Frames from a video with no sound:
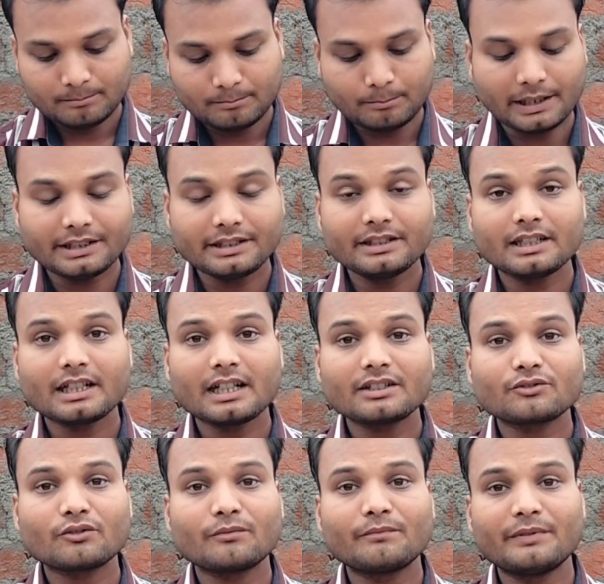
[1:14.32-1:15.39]

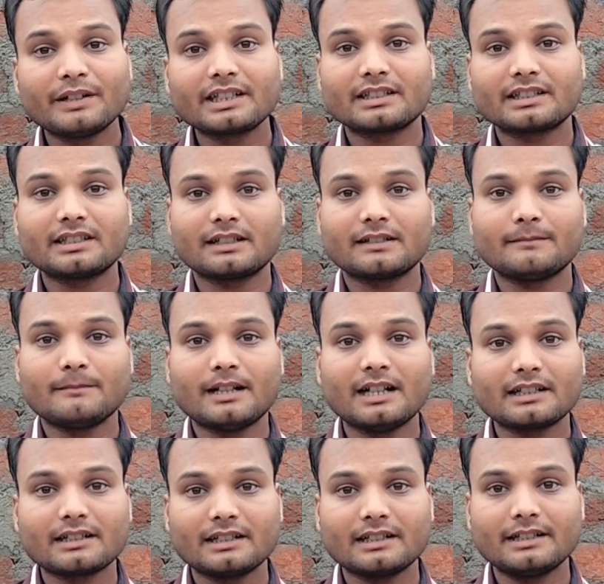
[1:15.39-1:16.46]
1500 फिट तक मार
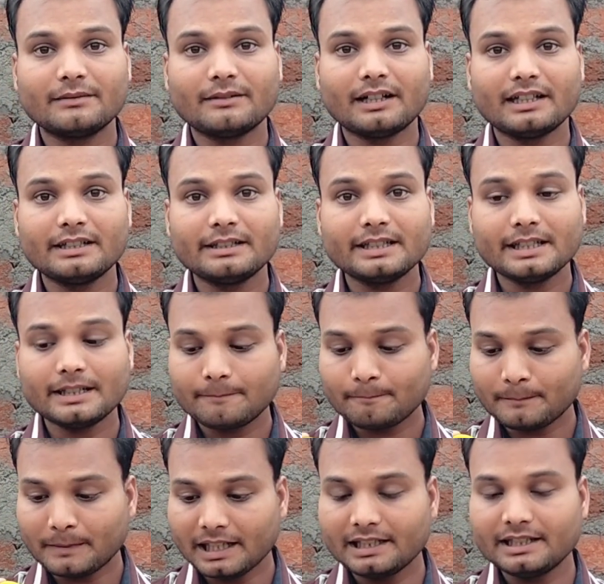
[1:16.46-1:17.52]
करने वाली ये
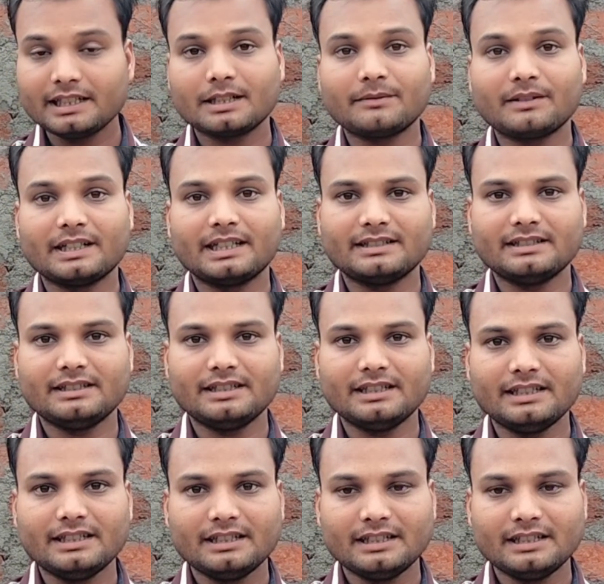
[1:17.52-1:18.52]
पहली रबड़ ऐसी है